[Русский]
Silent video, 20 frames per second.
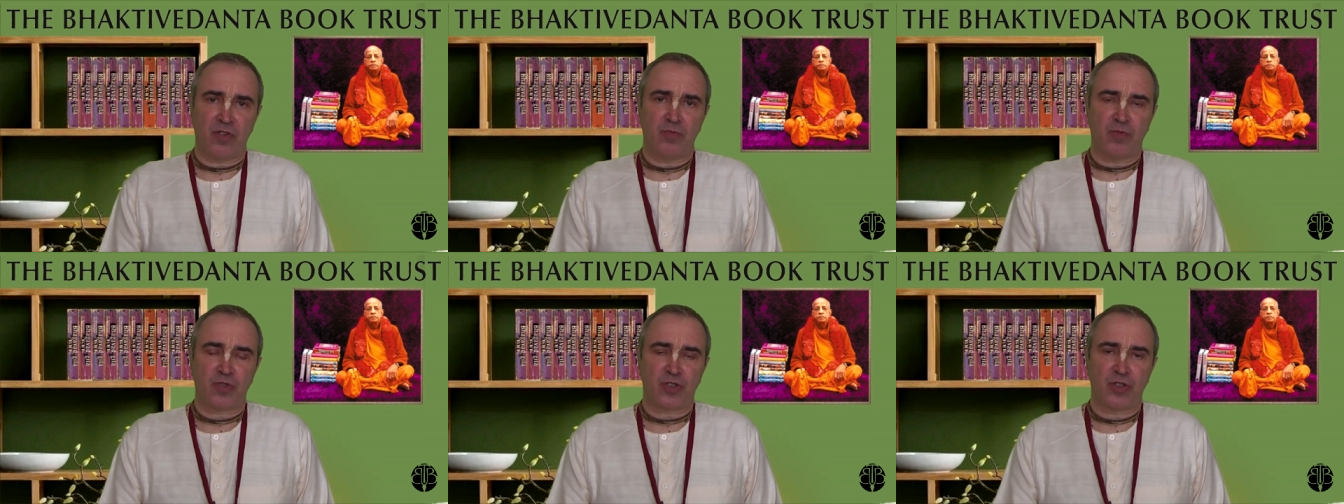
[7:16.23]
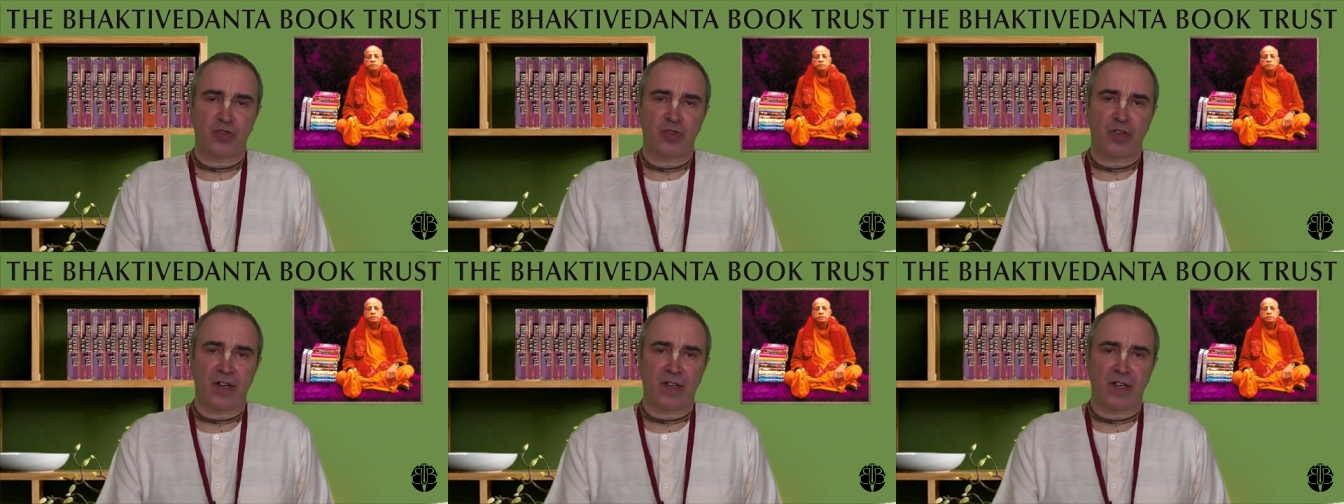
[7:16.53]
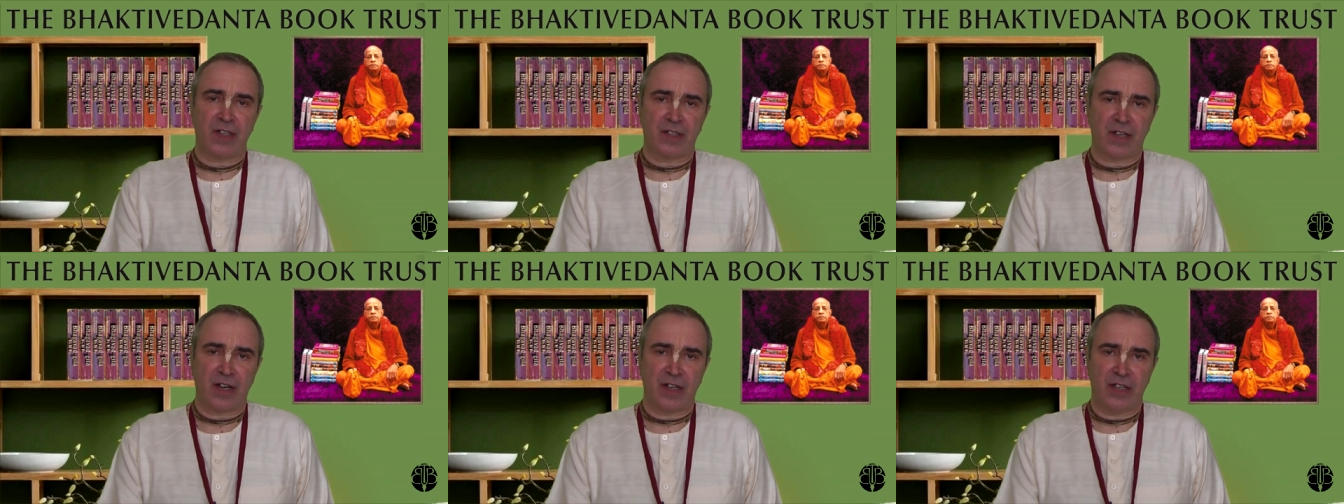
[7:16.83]
Он может только
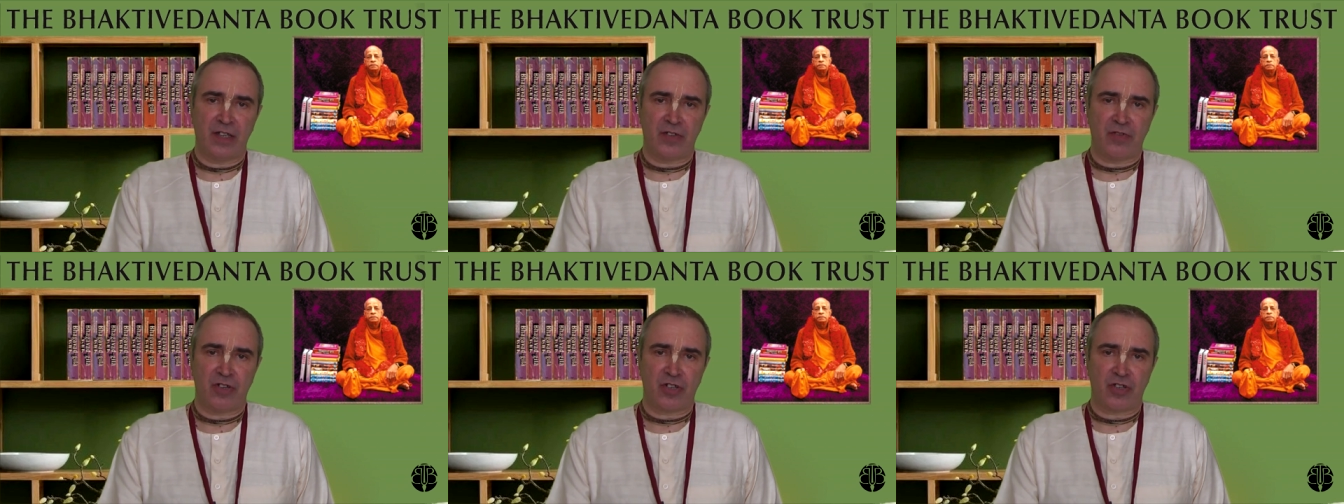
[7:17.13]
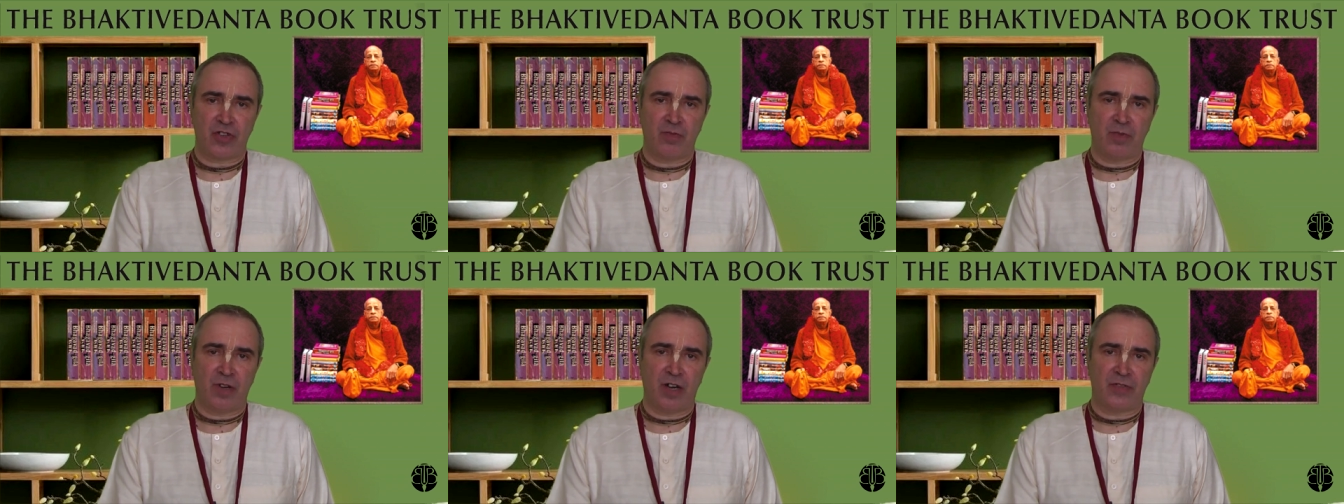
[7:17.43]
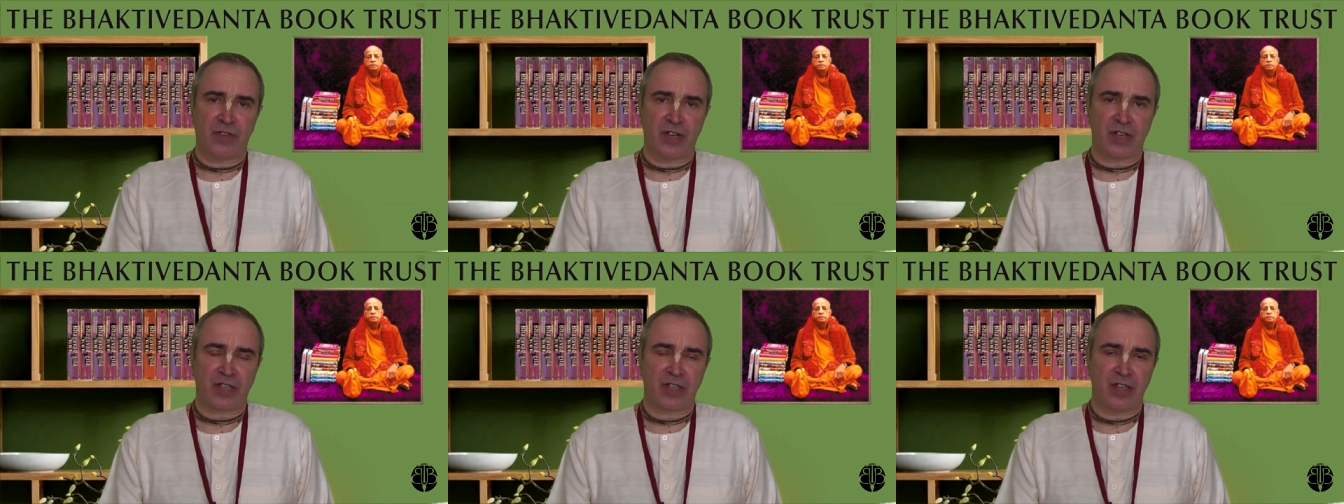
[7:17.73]
контролировать, чтобы
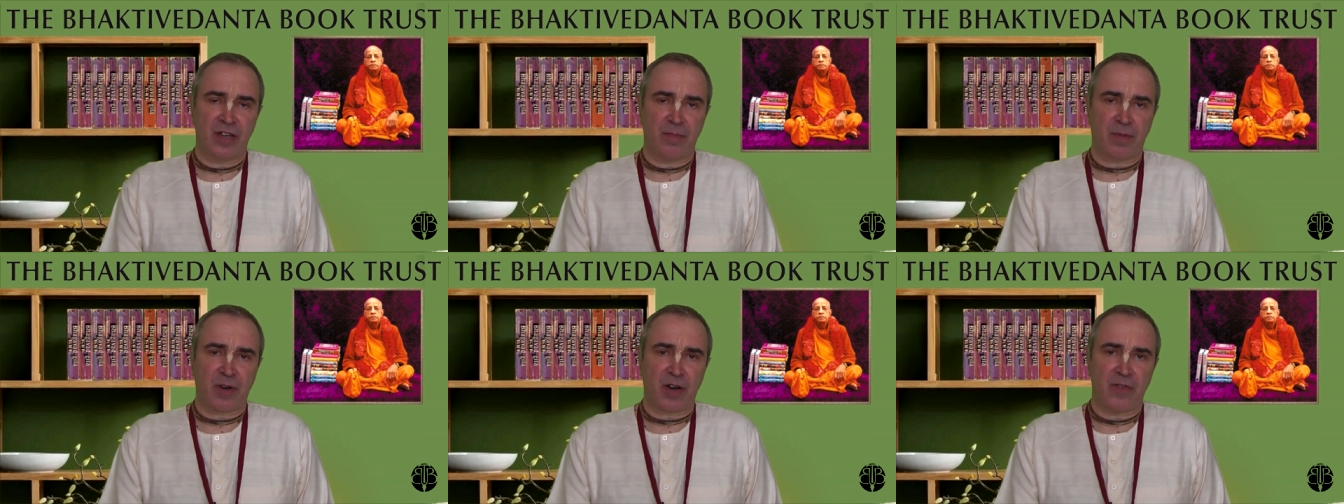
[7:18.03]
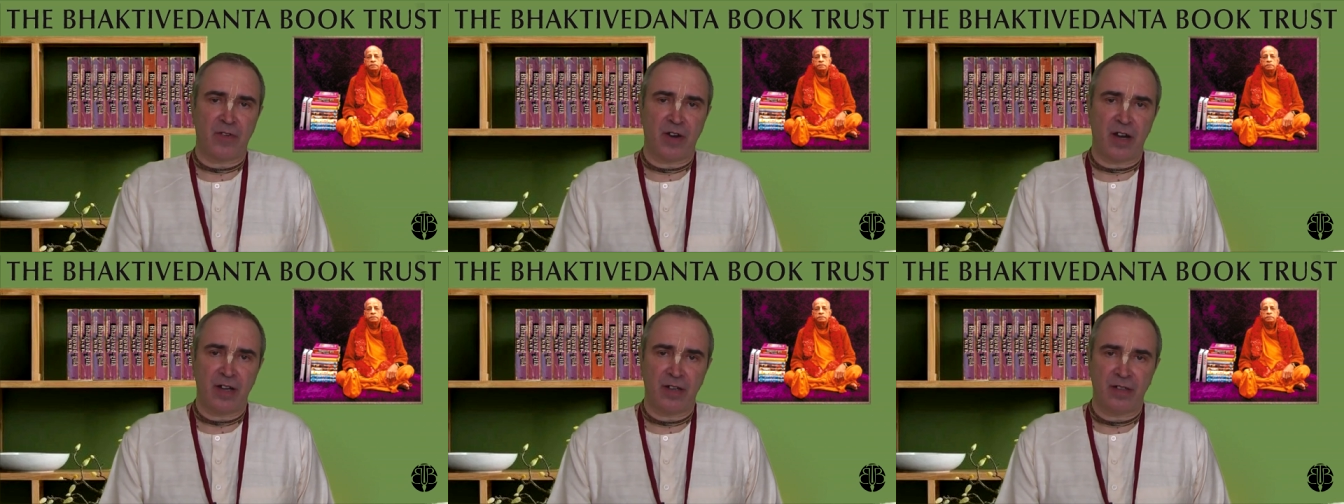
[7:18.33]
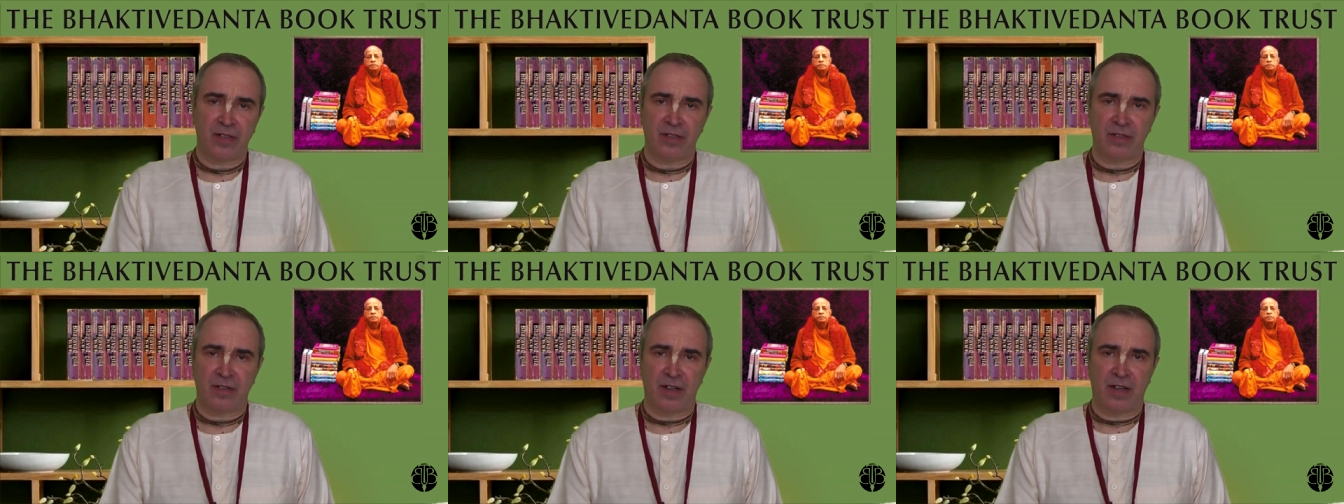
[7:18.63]
авторские права